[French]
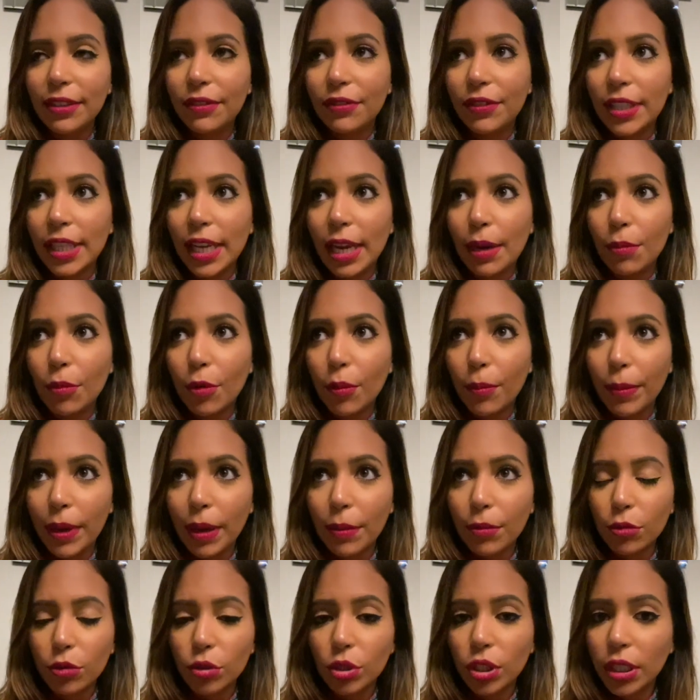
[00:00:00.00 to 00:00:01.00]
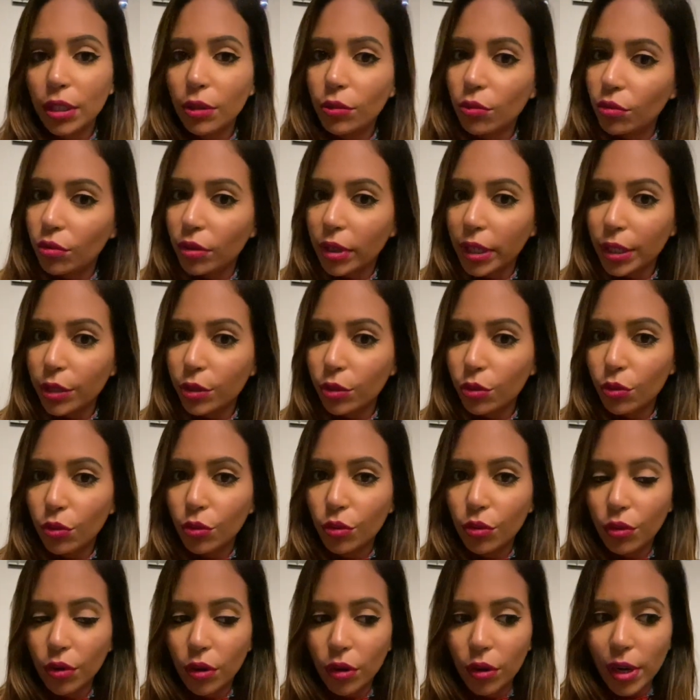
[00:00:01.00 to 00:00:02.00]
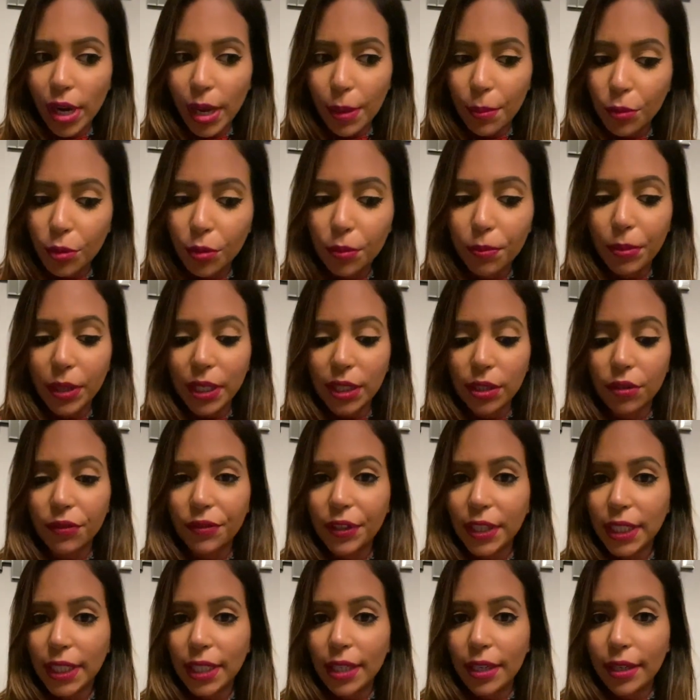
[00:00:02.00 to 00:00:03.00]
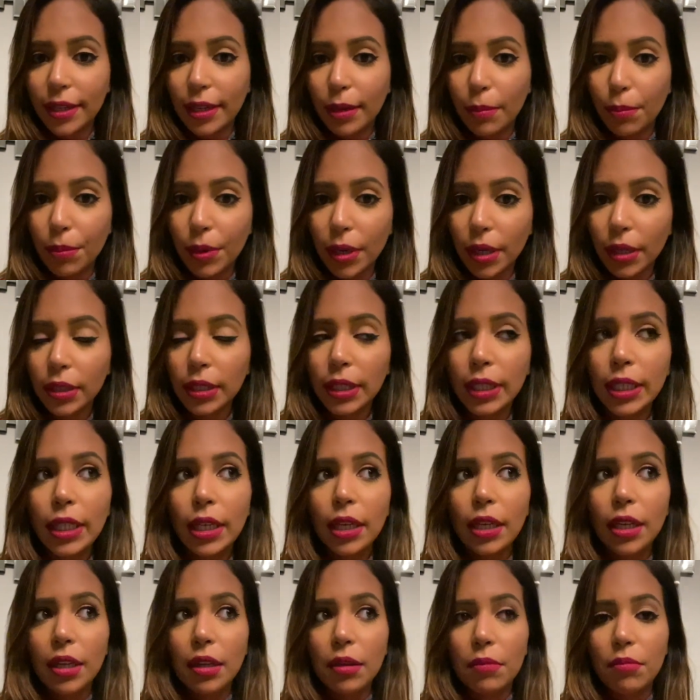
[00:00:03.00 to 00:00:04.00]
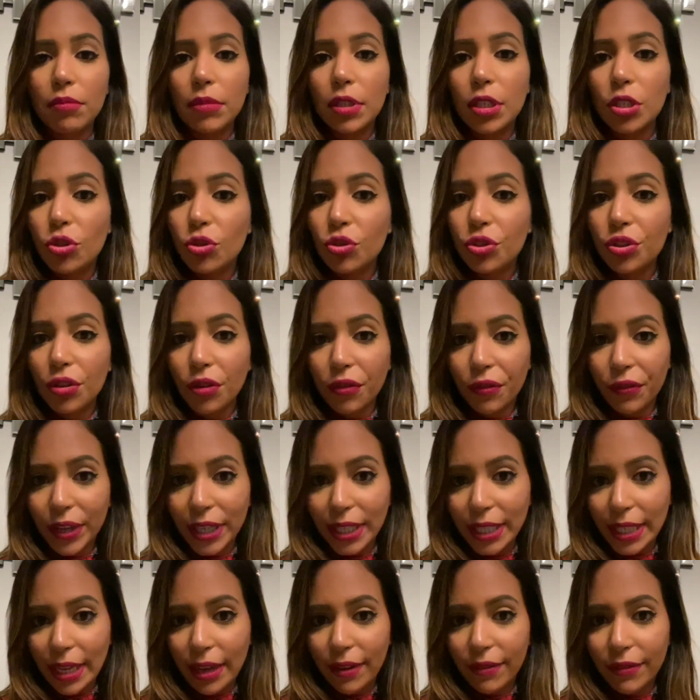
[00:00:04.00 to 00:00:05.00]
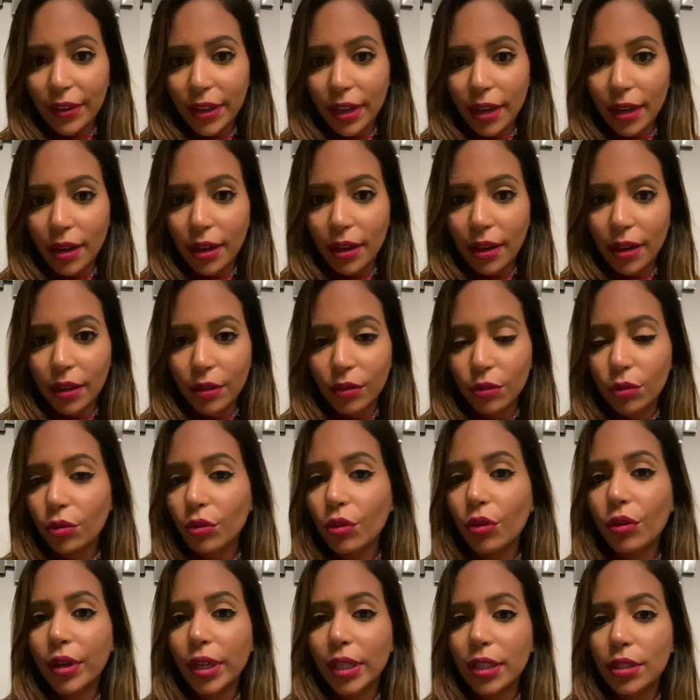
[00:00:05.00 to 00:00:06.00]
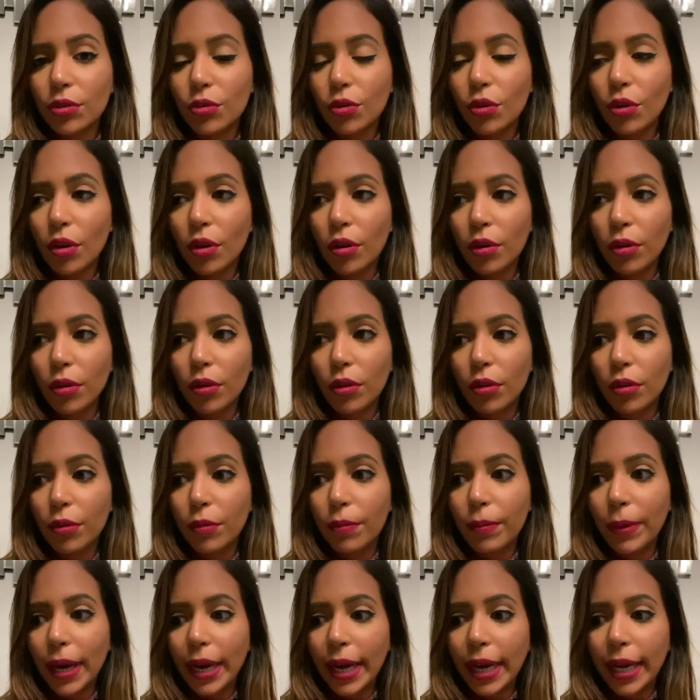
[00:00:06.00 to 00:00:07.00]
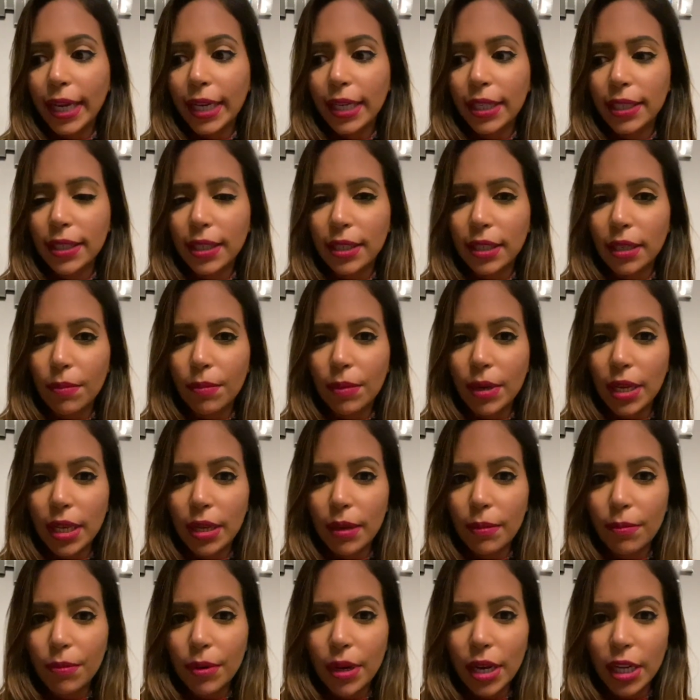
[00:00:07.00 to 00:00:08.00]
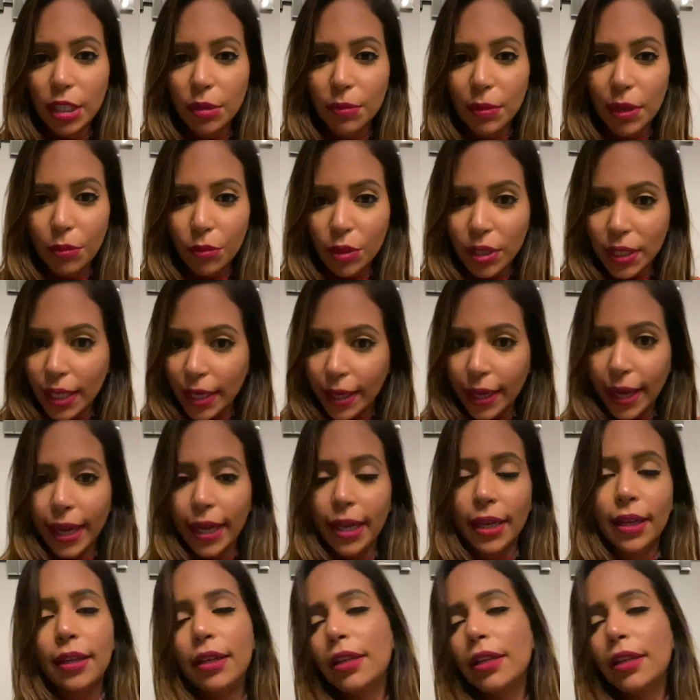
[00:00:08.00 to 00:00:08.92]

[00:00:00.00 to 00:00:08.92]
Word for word: finalement pas manger au resto euh, La Môme parce qu'en fait il était plein. Mais juste en face, il y avait un autre restaurant euh, pareil, ça s'appelait Plage Mademoiselle Gray,